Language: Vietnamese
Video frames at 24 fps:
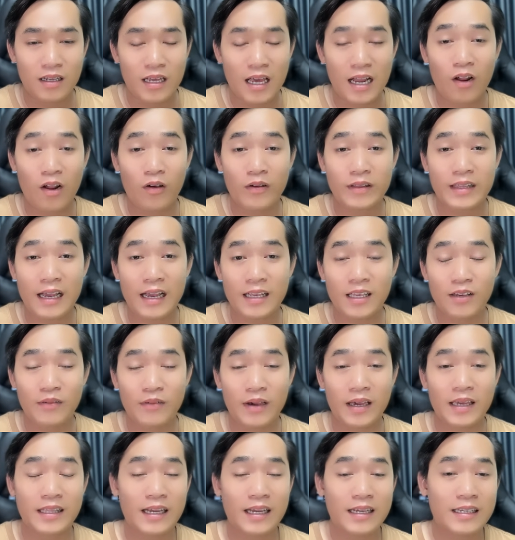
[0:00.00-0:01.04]
anh nói chắc như
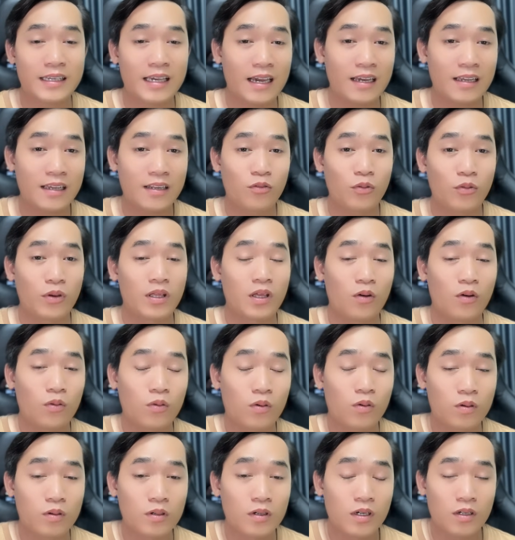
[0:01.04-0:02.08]
vậy thì chắc chắn anh Nguyên
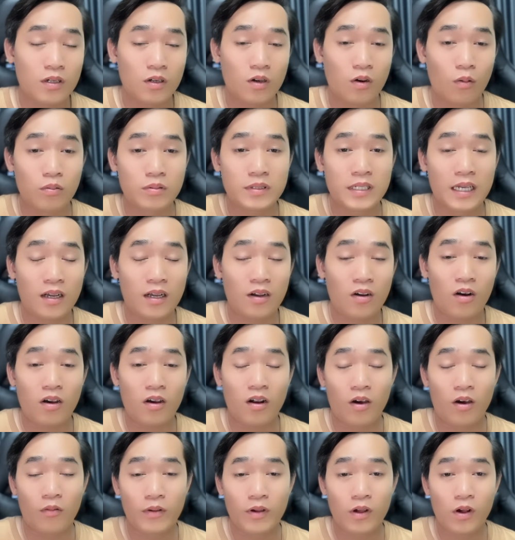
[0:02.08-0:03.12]
Vũ cũng sẽ có
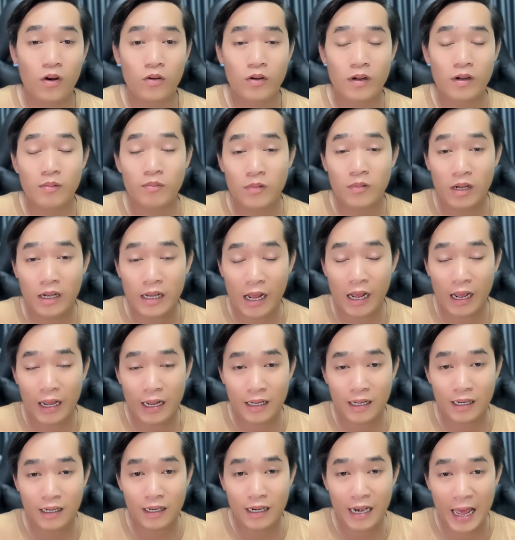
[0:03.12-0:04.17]
cái đoạn video gốc và
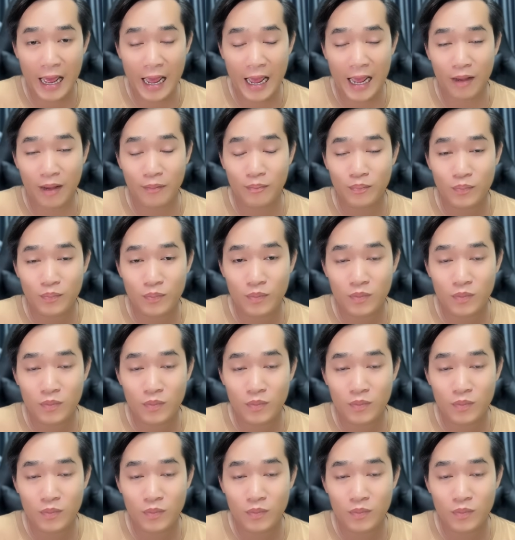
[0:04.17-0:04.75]
hoặc là